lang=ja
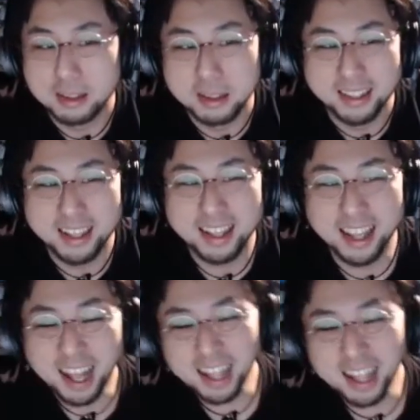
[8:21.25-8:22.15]
な、
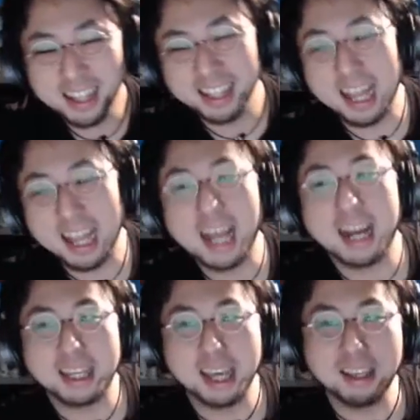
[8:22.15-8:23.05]
なん、だから
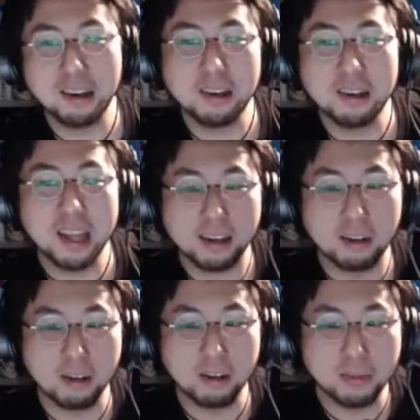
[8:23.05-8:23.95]
結局ね、好
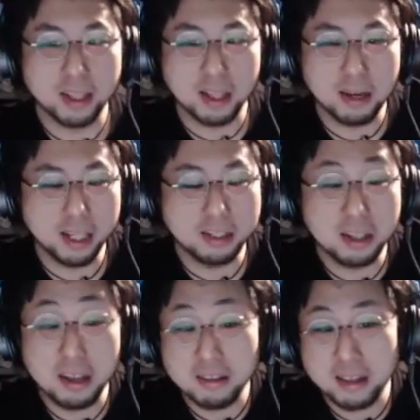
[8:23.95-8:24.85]
みね、私
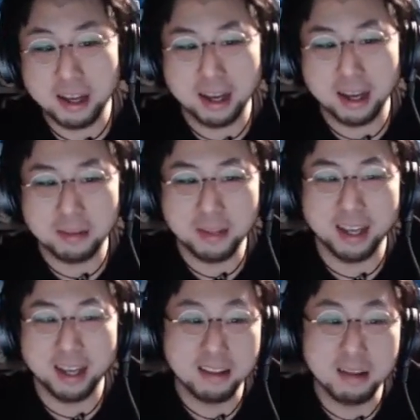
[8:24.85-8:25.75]
S だからみたいな、
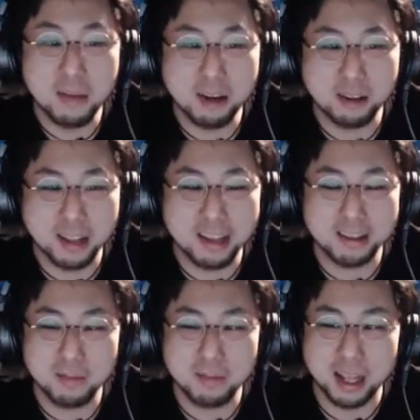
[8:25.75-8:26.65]
攻めるの大好きみ
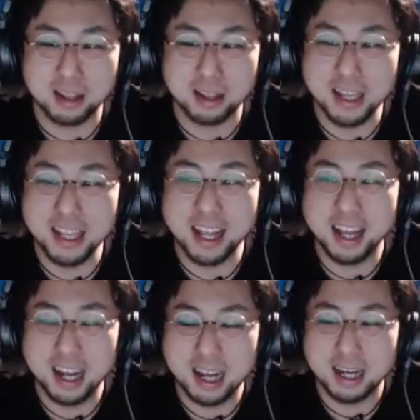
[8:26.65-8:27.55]
たいなこと言いなが
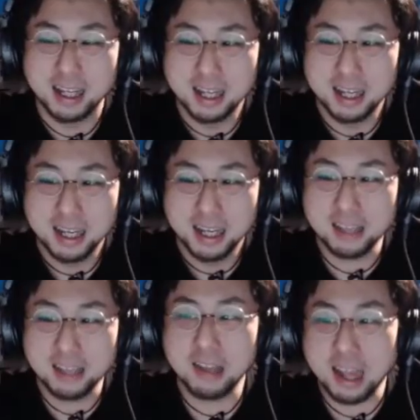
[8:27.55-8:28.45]
ら、結
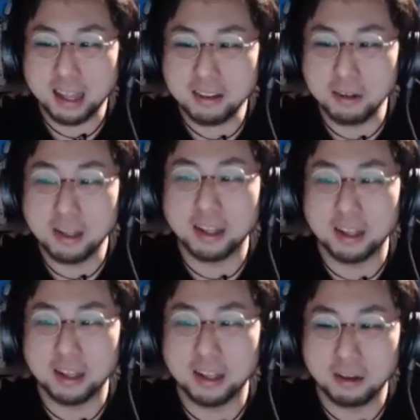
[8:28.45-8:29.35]
局ね、そうなんだよ。
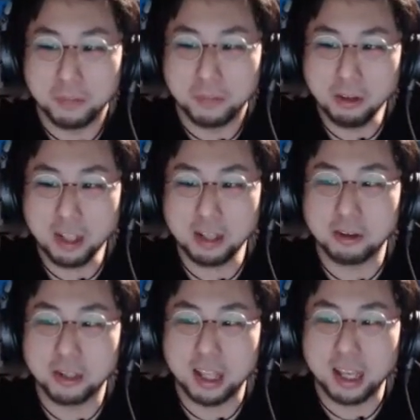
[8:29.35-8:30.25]
女の子って
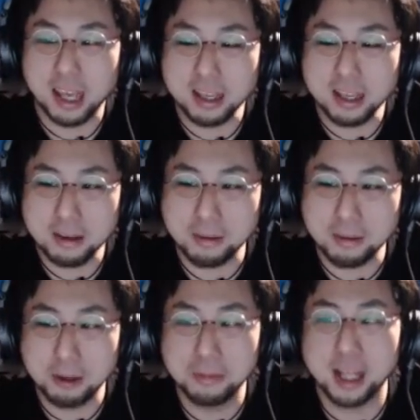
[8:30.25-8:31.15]
ね、結局乙
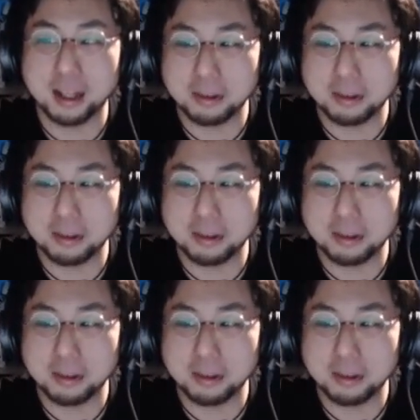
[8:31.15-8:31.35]
女なの。